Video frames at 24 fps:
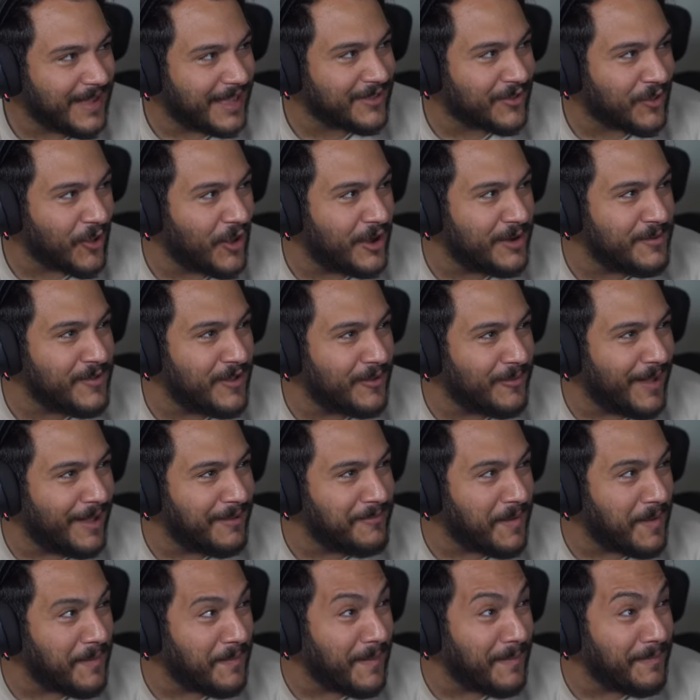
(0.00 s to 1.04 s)
Ah
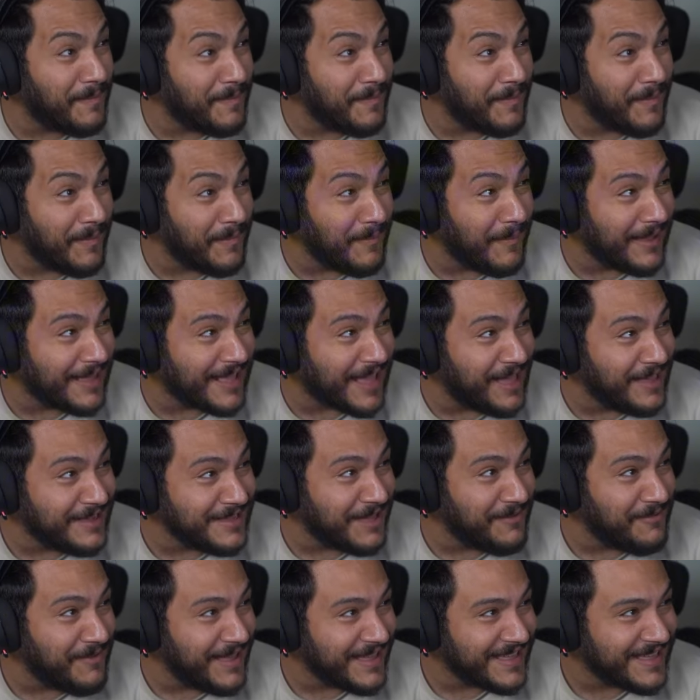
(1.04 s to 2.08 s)
lan. Bak bak bak bak
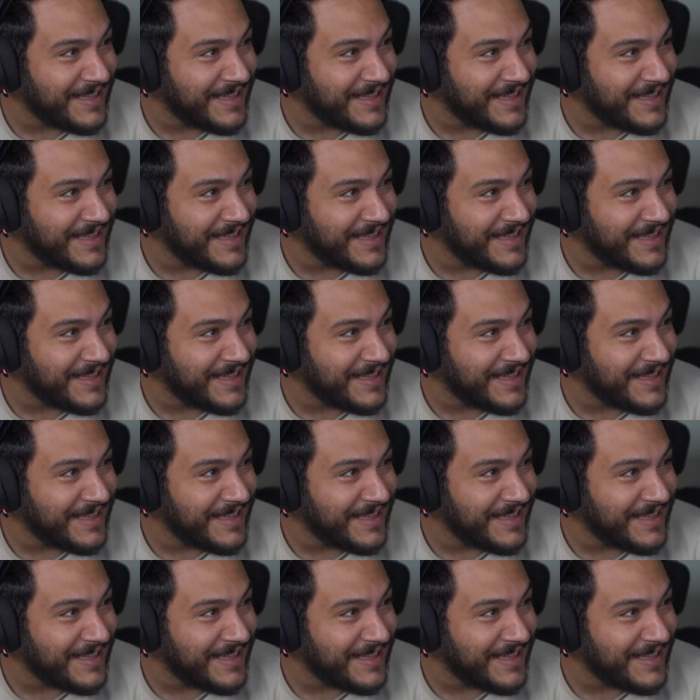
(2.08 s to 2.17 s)
kanka bak.